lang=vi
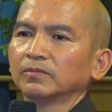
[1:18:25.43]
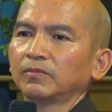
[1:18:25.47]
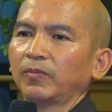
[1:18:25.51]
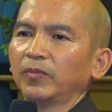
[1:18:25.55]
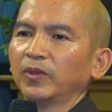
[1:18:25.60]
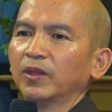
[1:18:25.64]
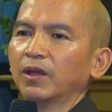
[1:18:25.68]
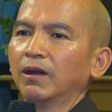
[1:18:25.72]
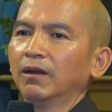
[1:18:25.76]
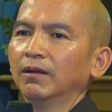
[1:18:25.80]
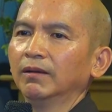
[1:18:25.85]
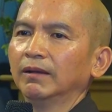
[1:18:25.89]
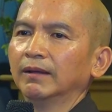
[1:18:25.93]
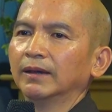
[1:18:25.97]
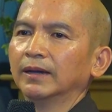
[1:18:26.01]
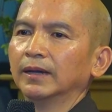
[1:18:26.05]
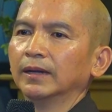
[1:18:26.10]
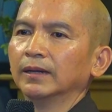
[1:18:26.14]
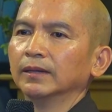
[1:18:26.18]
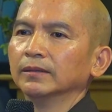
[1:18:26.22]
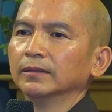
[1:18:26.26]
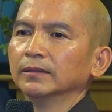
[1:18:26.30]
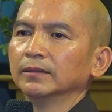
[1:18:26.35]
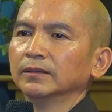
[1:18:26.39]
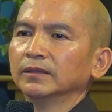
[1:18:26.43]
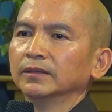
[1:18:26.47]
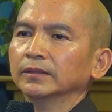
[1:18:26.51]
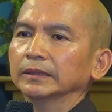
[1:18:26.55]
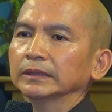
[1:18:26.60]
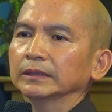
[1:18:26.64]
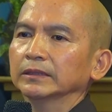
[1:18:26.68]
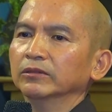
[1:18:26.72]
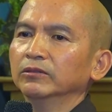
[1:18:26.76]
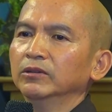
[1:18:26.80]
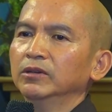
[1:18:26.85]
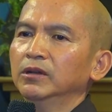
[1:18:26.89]
Đó là
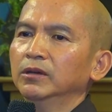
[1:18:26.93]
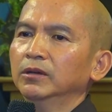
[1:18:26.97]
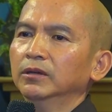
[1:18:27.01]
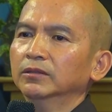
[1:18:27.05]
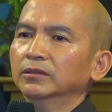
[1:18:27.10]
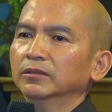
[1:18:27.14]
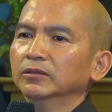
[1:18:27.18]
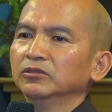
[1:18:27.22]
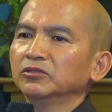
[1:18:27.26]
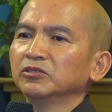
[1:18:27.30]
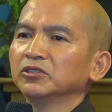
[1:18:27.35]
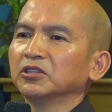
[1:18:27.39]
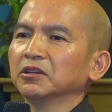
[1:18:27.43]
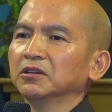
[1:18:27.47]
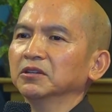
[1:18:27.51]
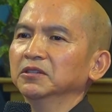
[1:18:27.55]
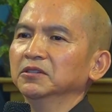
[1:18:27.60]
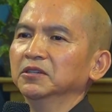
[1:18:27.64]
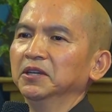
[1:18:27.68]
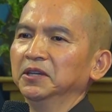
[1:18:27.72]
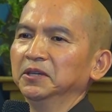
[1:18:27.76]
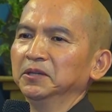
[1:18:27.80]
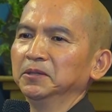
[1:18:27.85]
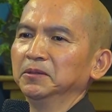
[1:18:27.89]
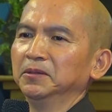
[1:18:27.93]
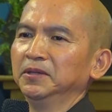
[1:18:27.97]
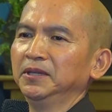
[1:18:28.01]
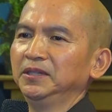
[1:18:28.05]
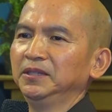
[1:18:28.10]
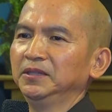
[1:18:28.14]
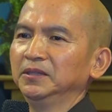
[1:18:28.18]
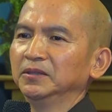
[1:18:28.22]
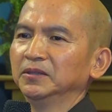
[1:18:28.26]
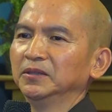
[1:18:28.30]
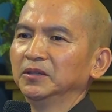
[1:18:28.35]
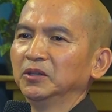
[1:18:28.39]
nương sự hiển lý,
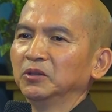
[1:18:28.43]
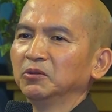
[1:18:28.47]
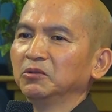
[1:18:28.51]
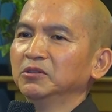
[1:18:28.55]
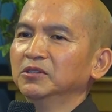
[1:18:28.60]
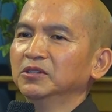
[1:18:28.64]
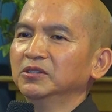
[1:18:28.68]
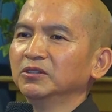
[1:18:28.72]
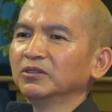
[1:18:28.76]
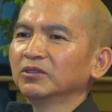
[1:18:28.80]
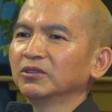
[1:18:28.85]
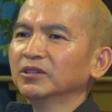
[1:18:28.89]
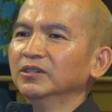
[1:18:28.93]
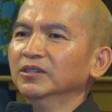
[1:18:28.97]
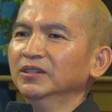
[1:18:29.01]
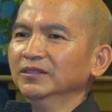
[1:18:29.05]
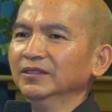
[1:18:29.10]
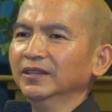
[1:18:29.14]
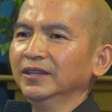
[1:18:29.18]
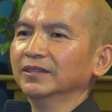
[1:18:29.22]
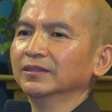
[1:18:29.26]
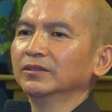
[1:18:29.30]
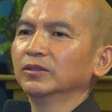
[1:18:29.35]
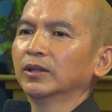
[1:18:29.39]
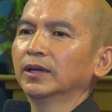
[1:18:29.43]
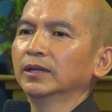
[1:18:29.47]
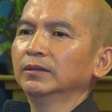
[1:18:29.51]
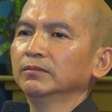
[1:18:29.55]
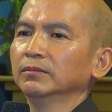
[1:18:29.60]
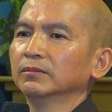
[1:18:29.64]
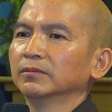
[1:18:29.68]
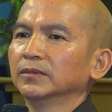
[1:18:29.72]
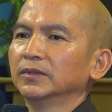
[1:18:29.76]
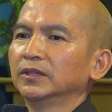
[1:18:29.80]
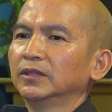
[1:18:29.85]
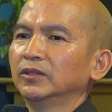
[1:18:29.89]
nương tướng hiển tánh.
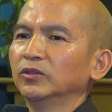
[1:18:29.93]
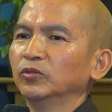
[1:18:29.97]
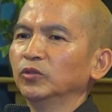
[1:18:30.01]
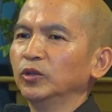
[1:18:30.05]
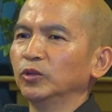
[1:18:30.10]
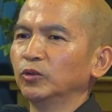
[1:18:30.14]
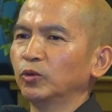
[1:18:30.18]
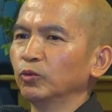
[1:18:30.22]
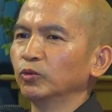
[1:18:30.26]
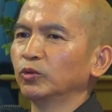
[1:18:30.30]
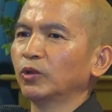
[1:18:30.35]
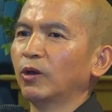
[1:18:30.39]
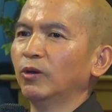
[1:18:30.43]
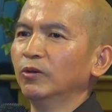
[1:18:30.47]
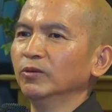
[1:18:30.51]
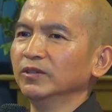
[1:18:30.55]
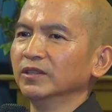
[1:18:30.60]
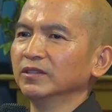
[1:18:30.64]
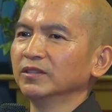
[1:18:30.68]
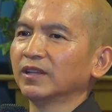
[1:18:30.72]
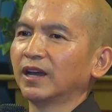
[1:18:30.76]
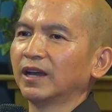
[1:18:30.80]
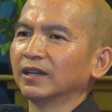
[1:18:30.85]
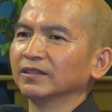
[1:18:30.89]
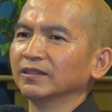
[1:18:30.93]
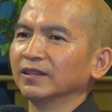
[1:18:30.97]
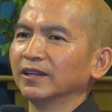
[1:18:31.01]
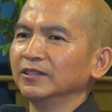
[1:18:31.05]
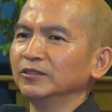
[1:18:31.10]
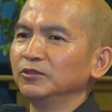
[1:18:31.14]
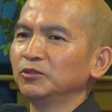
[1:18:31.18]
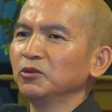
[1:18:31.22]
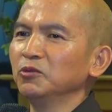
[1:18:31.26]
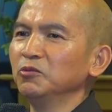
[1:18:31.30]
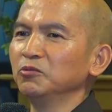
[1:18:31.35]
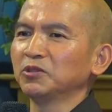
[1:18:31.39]
Thì cụ Tổ Định Thành lại
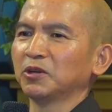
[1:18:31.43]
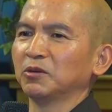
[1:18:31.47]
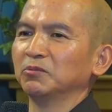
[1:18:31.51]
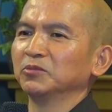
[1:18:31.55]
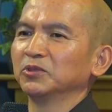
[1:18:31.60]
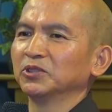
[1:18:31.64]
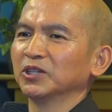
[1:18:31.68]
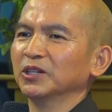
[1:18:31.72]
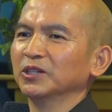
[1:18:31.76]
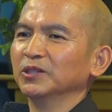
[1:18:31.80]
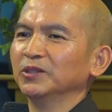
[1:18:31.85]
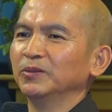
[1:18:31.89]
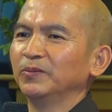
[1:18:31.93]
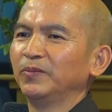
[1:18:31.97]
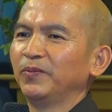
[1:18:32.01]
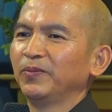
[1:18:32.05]
chú trọng sự,